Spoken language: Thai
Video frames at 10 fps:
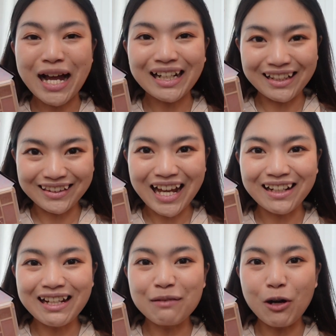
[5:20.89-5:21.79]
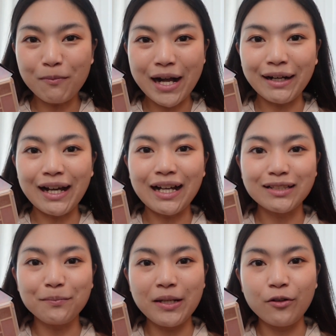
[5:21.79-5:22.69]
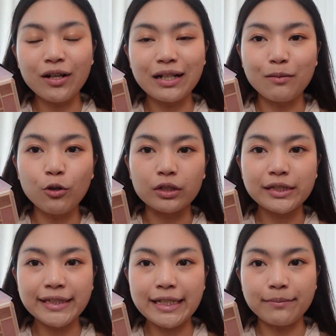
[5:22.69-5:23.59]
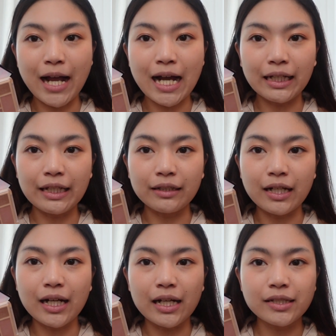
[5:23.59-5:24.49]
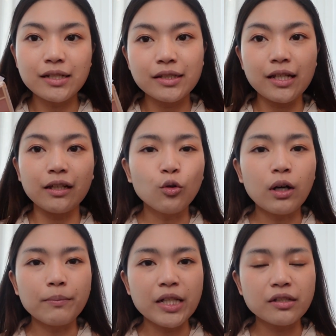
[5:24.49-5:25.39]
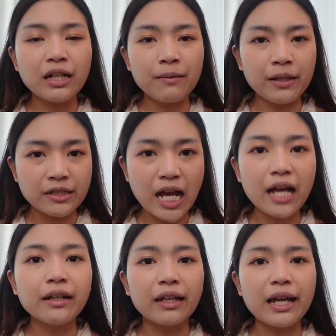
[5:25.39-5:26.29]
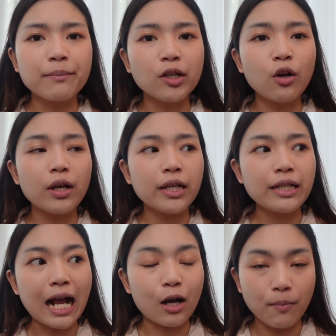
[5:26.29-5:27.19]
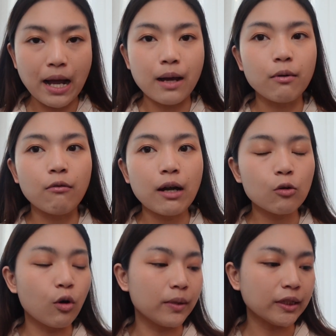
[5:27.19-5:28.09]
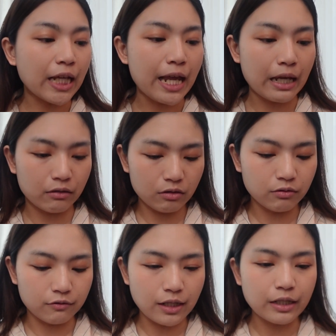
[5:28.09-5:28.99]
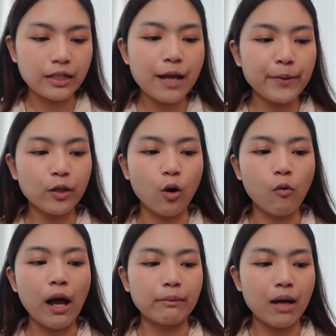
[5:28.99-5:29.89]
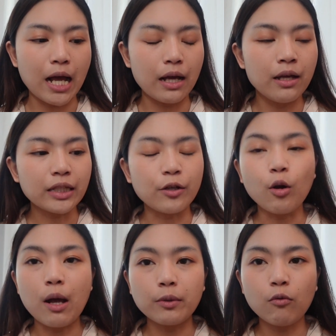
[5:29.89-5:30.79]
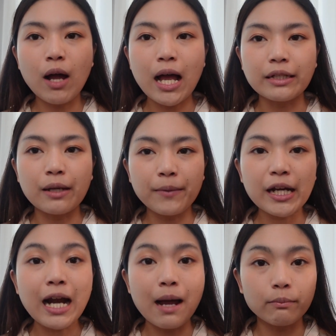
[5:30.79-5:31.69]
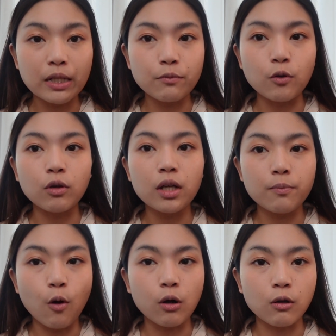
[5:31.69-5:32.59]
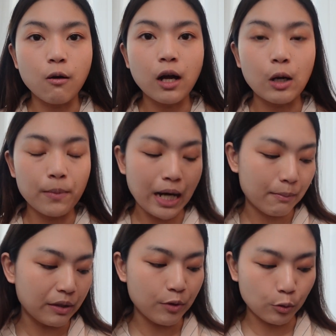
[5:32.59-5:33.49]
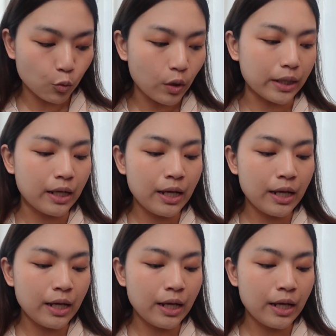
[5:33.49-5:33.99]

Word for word: พาเลตตาที่แกมเอามานะคะจะมีด้วยกันทั้งหมด 4 พาเลตนะคะ จริงๆตัว Major Dimension เนี่ยแกไม่ค่อยอยากเอามาเพราะว่ากลัวมันแตกเอออันนี้ได้เป็นของขวัญมา แต่ด้วยความที่ว่ายังไม่ได้ทำรีวิวก็เลยพกน้องเขามาทำรีวิวด้วย